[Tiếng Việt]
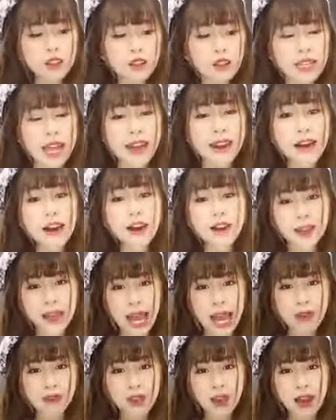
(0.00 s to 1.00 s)
Giá nó hơi
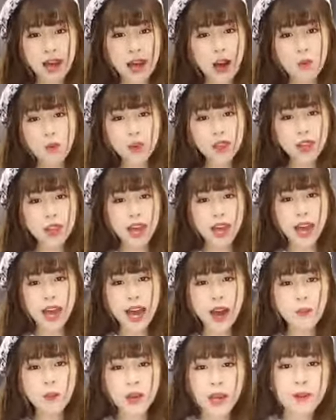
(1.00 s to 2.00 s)
cam nên là không có về
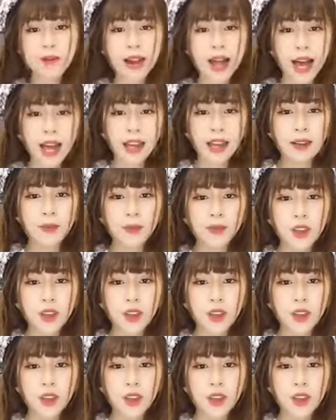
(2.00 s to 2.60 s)
Không có em lấy